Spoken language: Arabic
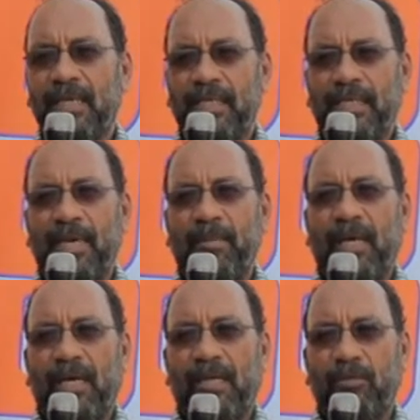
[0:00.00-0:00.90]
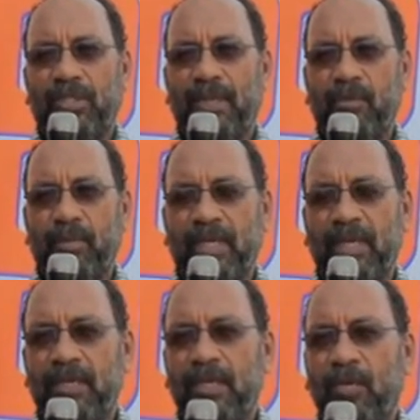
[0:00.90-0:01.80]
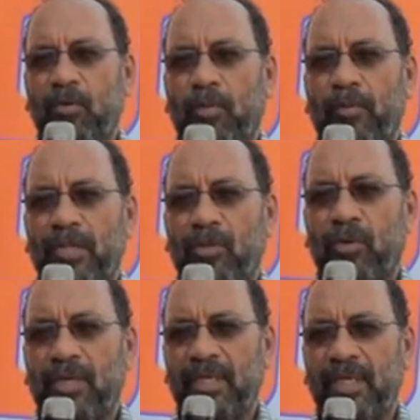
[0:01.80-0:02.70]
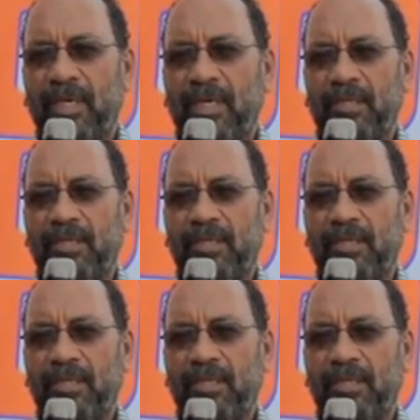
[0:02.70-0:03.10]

تستحمل الحراره والشمس بتاع وبنشكر احنا